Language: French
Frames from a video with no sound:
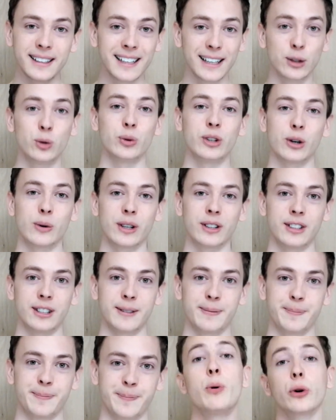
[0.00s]
et tout y quoi
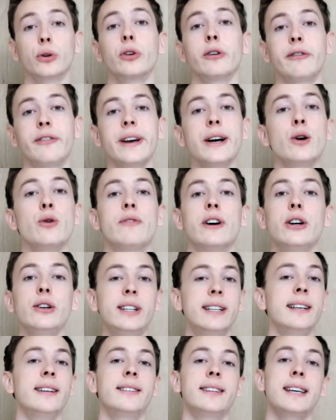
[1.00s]
Pour ce faire, on va
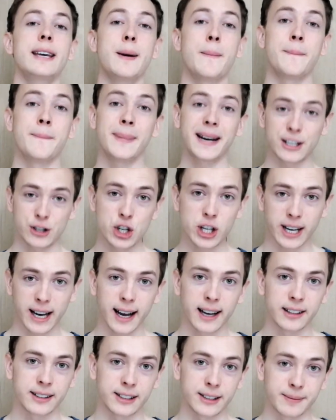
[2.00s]
utiliser Magic
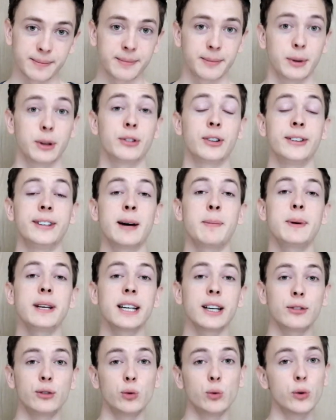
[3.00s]
ID. C'est une
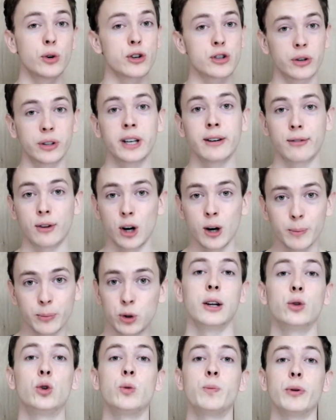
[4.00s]
application que je développe.
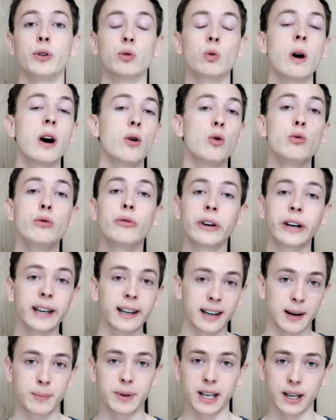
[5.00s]
Tu peux soit
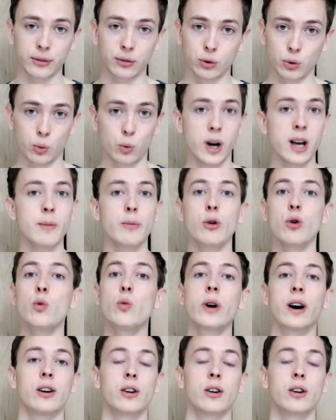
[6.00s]
ouvrir l'application web ou